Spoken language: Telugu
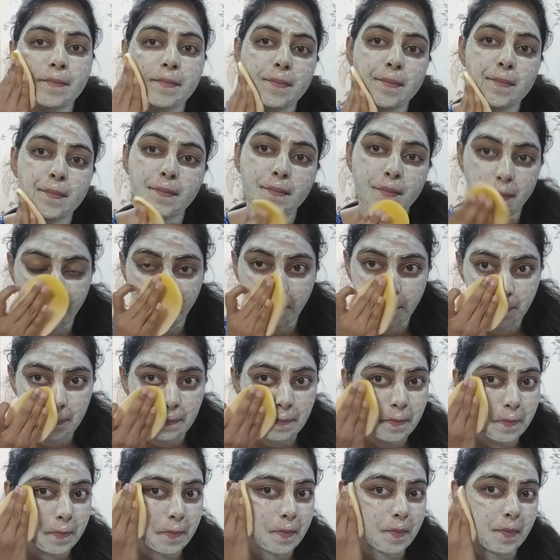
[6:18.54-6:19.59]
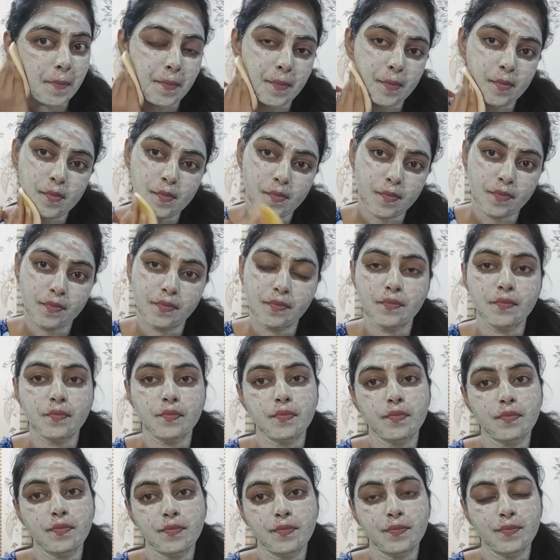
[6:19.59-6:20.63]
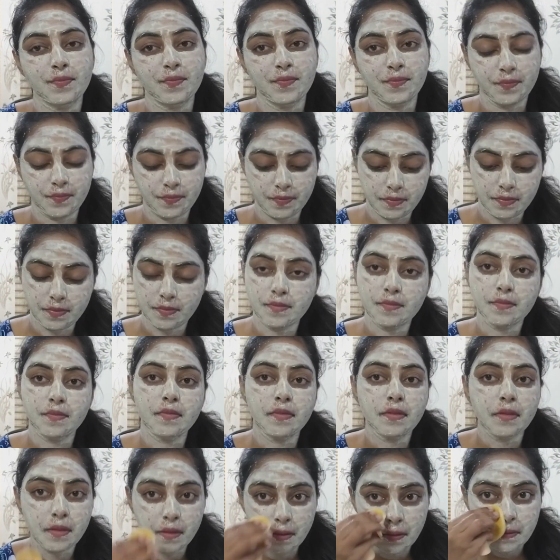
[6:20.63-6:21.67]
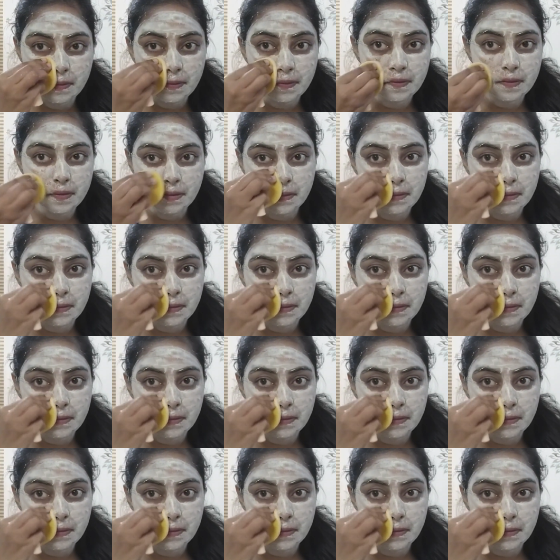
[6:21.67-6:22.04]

అండ్ ఇప్పుడు వచ్చేసి ప్యాక్ అనేది డ్రై అయిపోయింది